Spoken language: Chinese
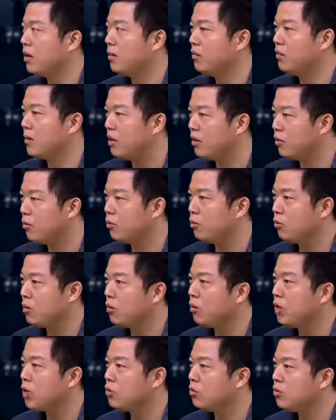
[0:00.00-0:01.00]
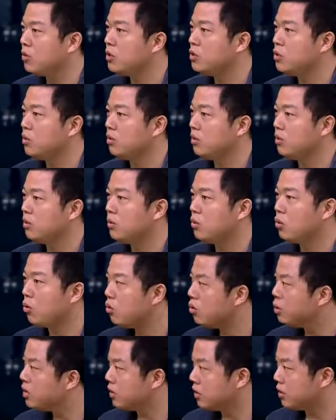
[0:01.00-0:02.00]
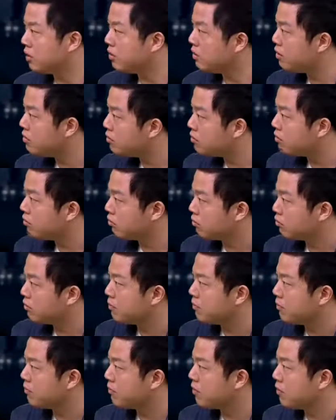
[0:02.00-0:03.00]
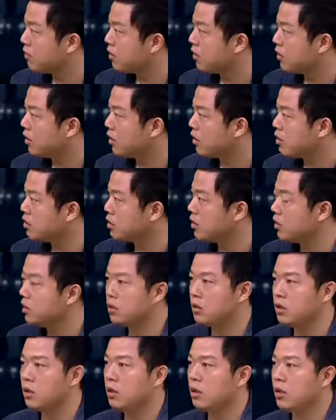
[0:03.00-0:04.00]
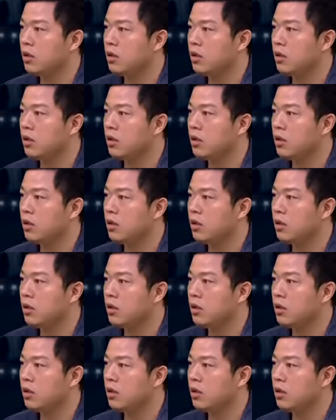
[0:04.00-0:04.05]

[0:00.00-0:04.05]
民族文化中一种通行的因素。对，啊，这个日